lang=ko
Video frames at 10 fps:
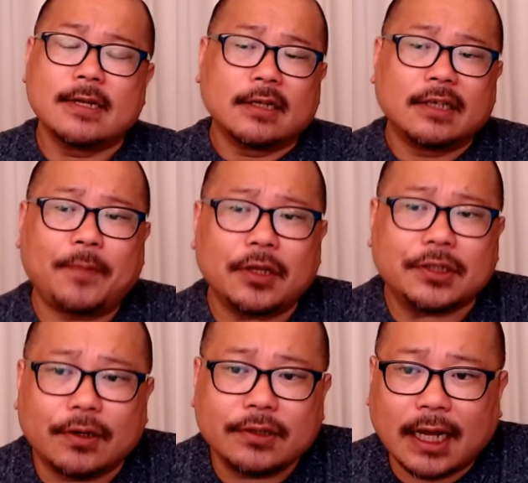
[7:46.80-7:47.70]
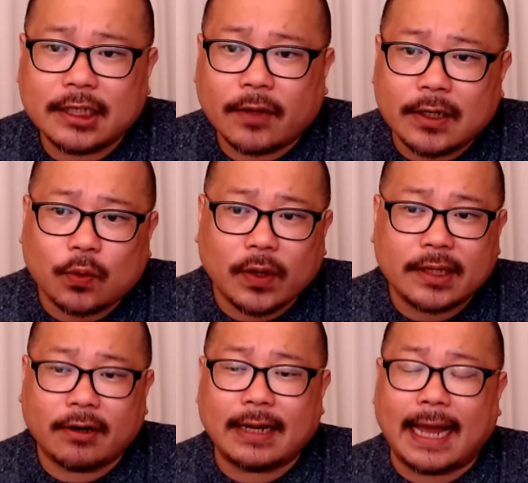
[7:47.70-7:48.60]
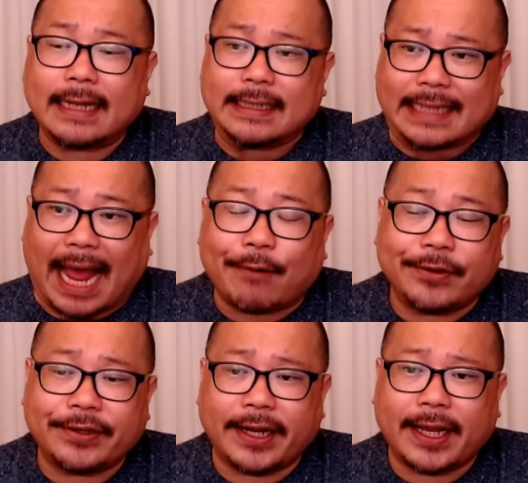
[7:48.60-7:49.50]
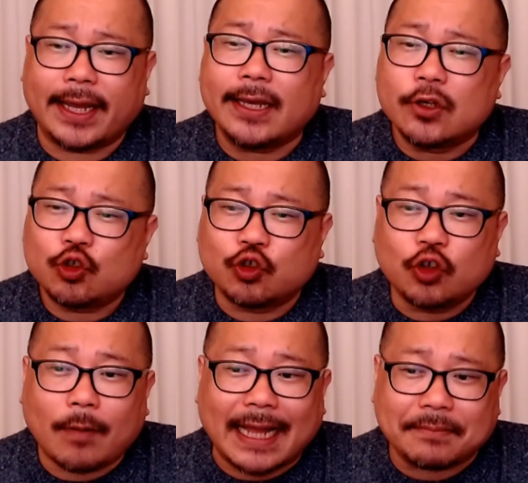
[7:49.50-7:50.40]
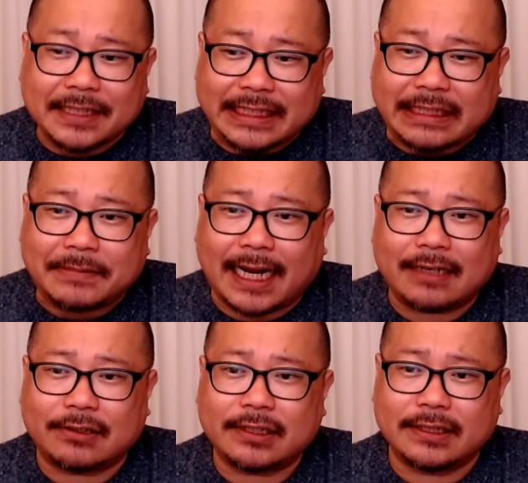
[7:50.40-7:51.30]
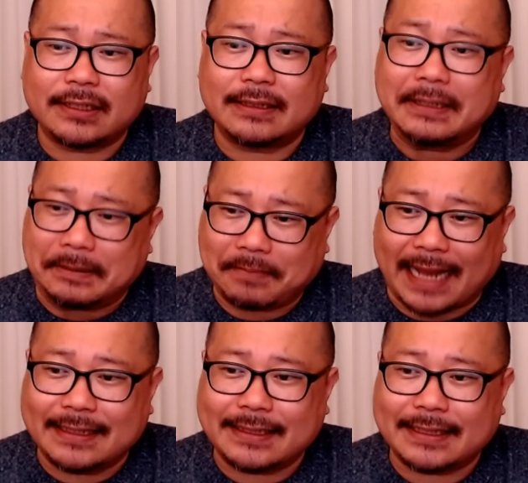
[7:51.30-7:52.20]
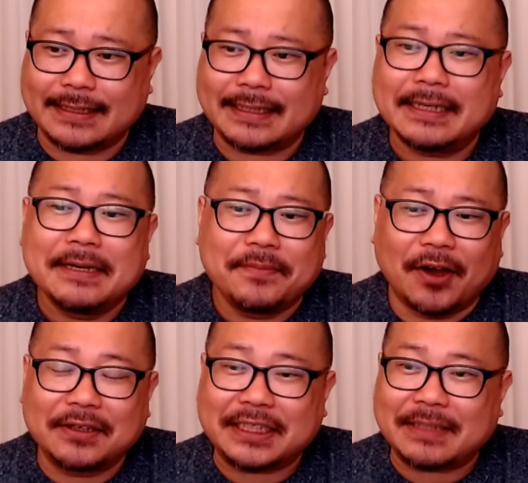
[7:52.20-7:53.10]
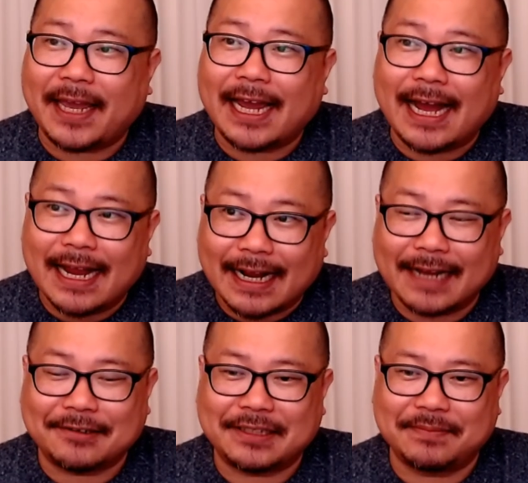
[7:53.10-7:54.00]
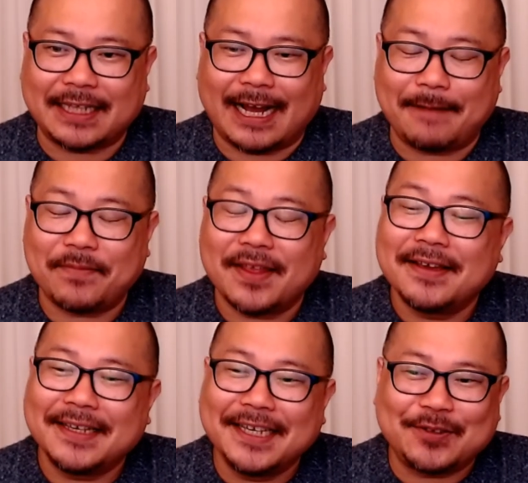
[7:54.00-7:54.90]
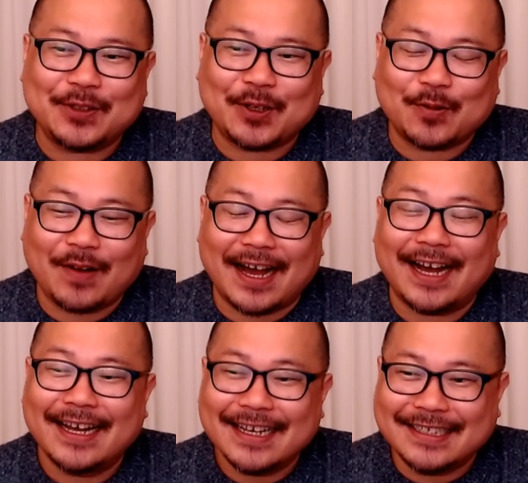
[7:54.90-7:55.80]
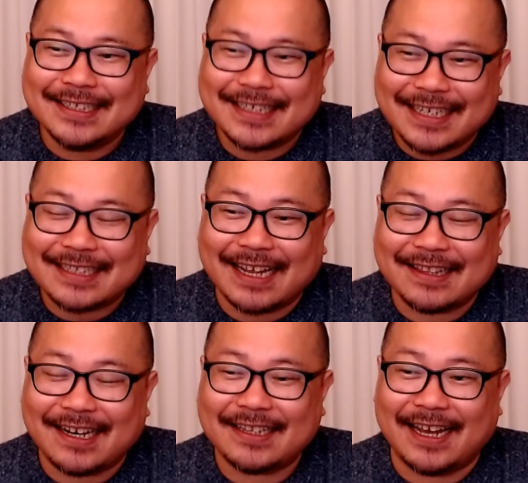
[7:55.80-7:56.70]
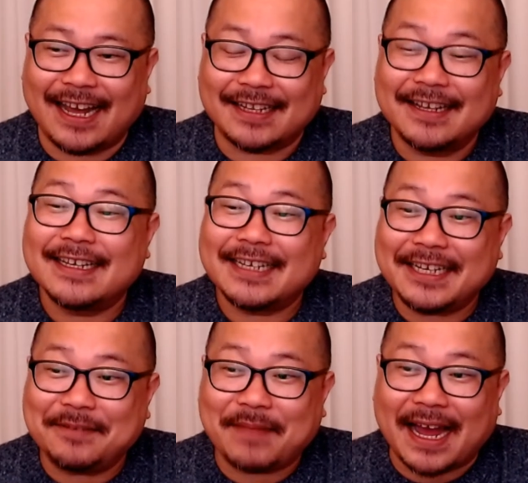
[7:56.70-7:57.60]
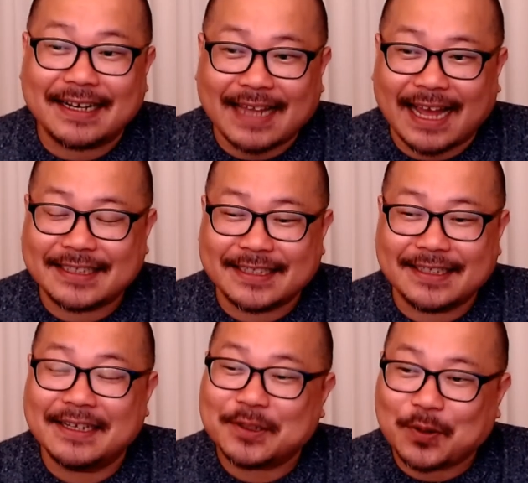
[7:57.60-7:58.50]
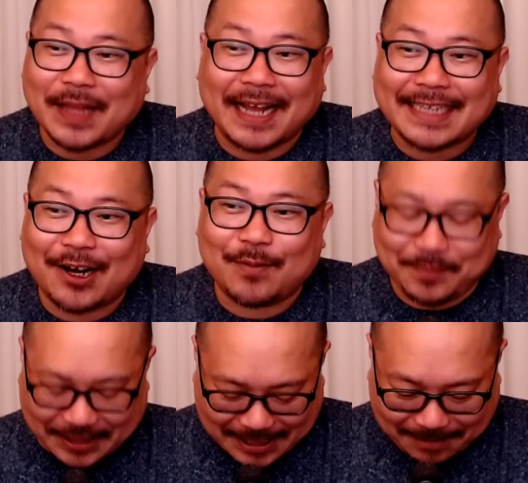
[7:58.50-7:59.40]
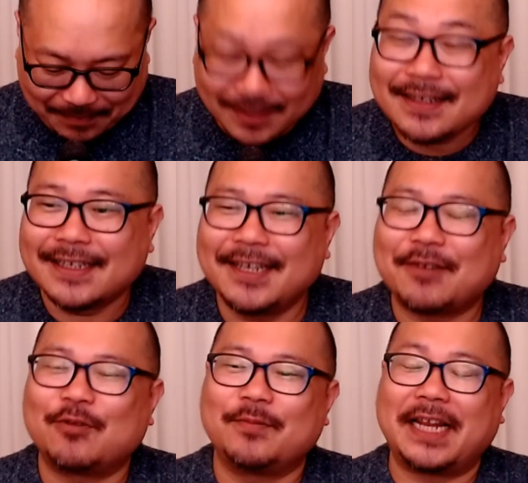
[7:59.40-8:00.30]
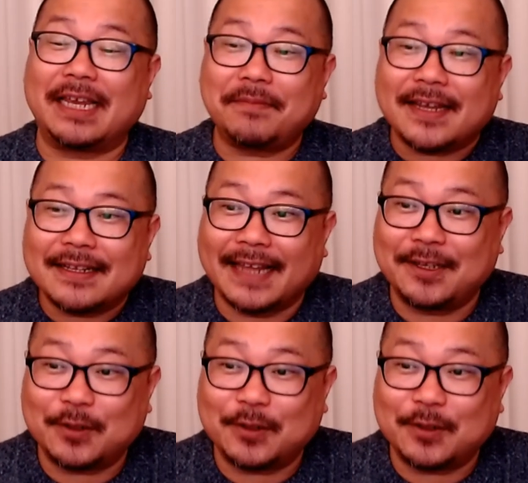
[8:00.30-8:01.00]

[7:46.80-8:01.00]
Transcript: 이번 전당대회를 통해 드러난 당원들의 준엄한 민심이라는 것을 반드시 명심해야 할 것입니다. 이준석과 그 일당들에 대한 일망타진 소탕 작업 없이 이 국민의힘 내년